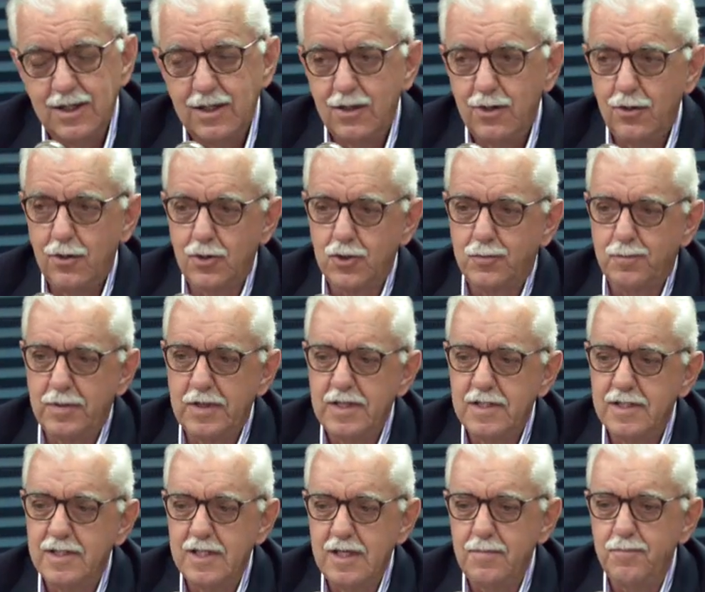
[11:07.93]
los
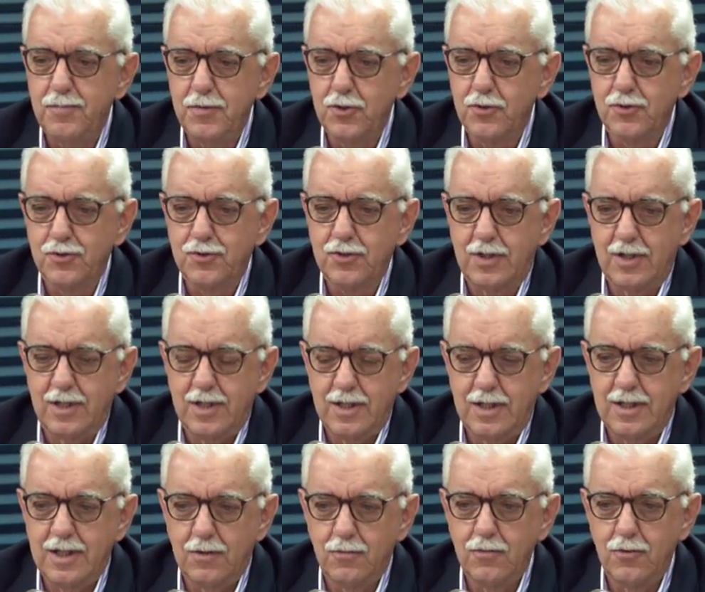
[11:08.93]
principios eh,
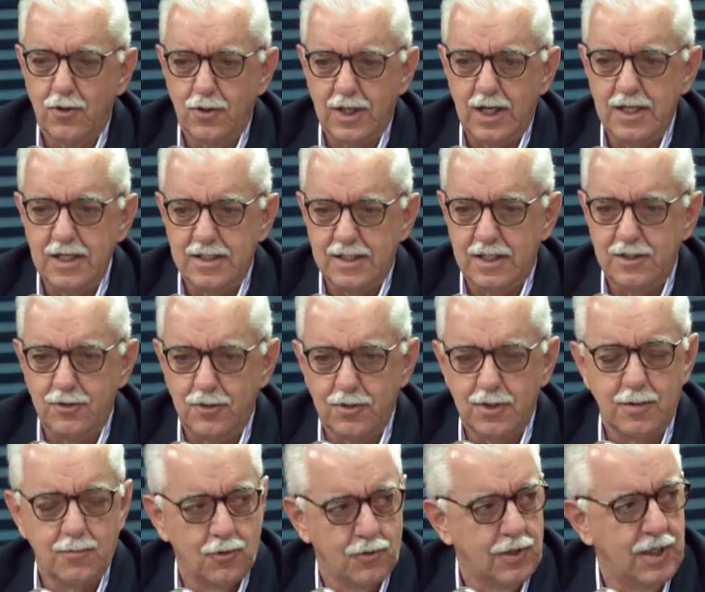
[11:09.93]
de una organización
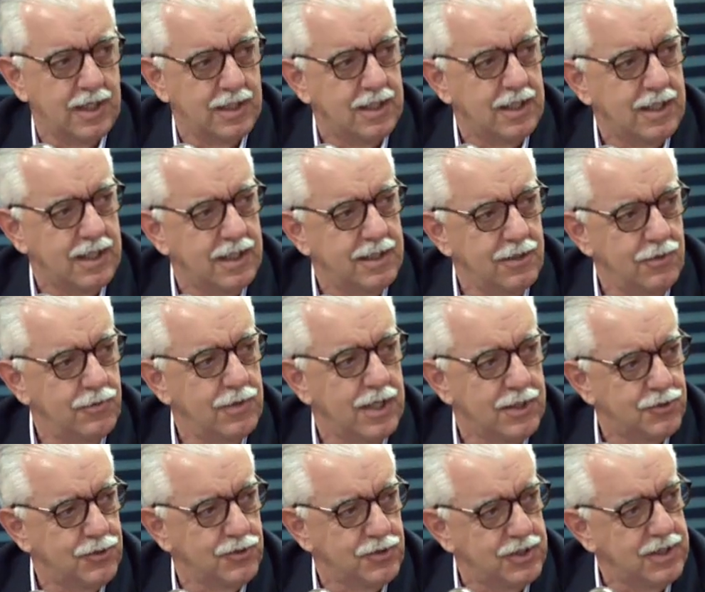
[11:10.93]
democrática, de una
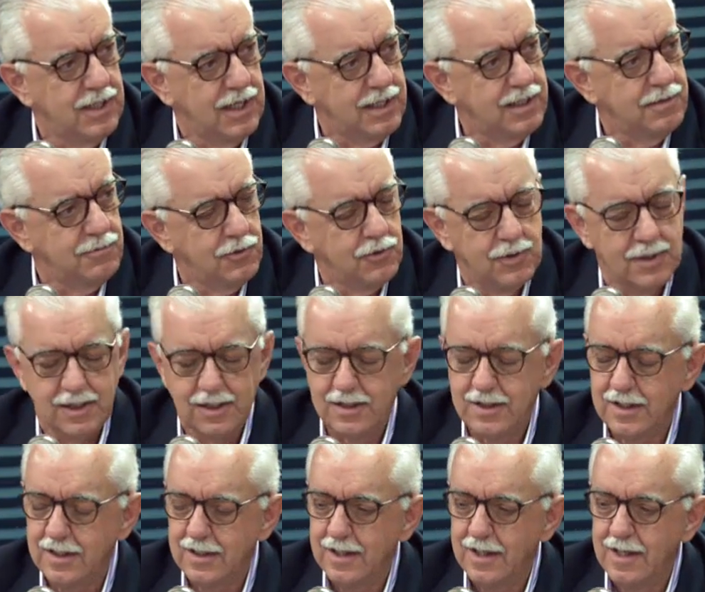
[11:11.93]
sociedad
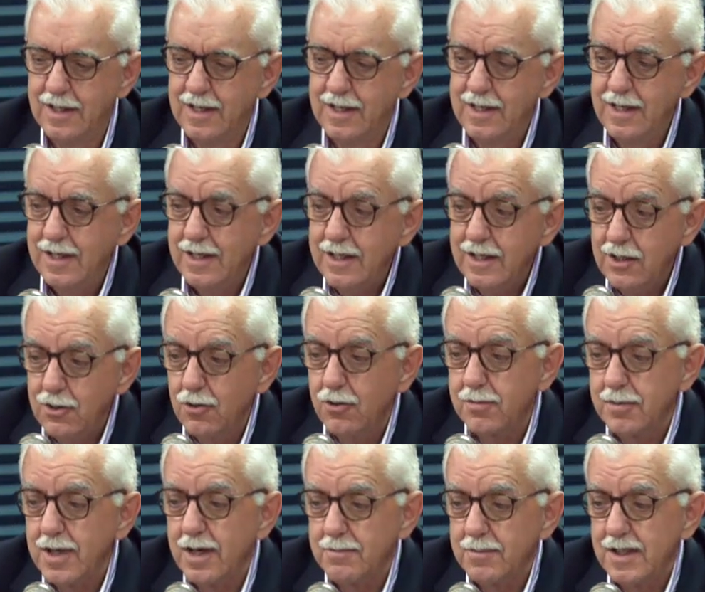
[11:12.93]
democrática. Y
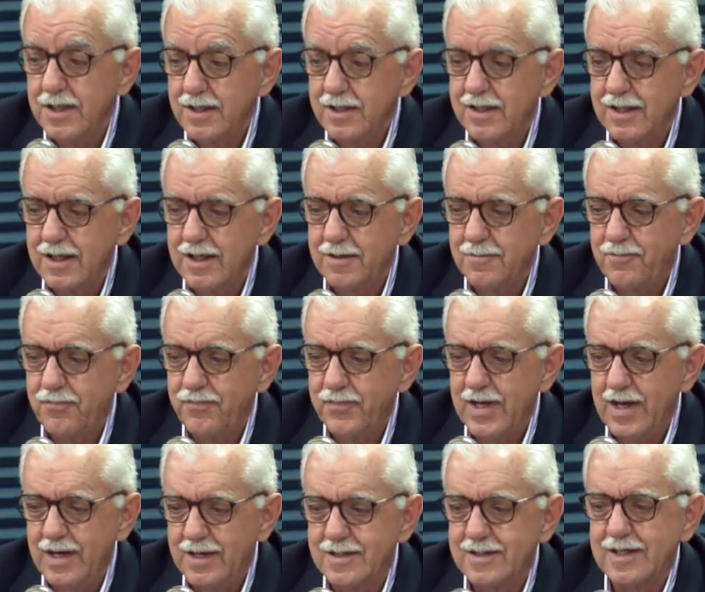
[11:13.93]
obviamente
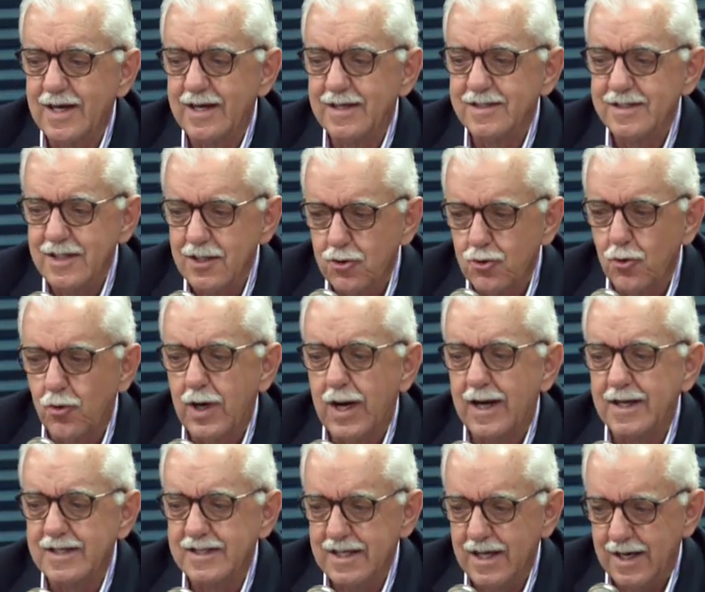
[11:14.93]
el tránsito
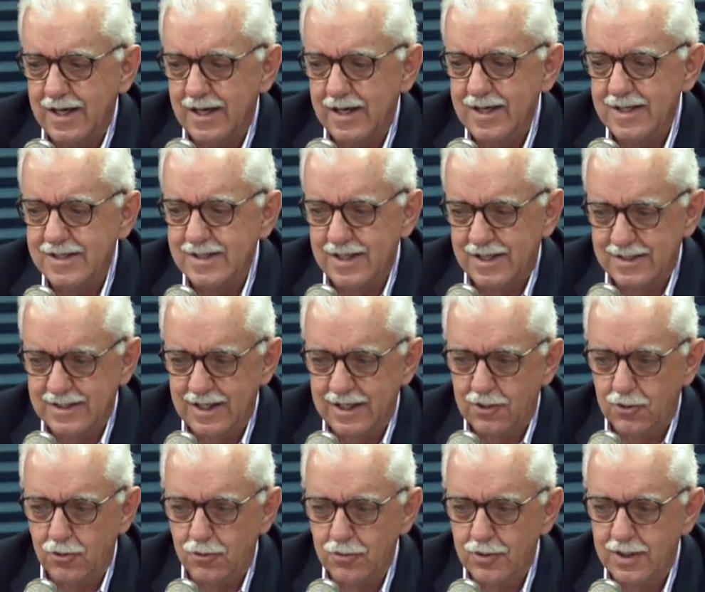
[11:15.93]
hacia esa
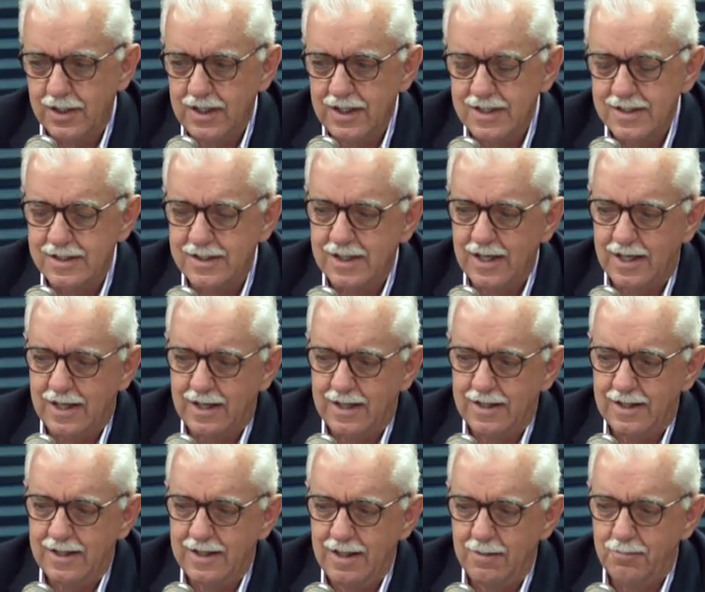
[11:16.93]
reconquista
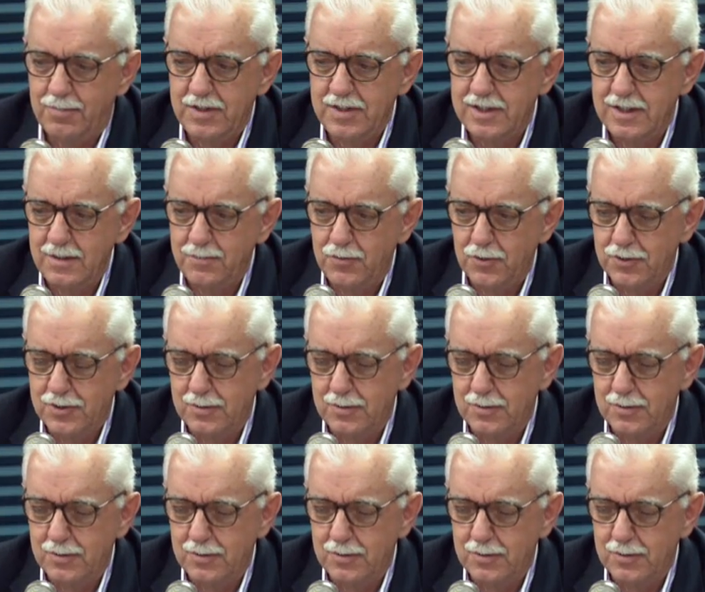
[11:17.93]
de principios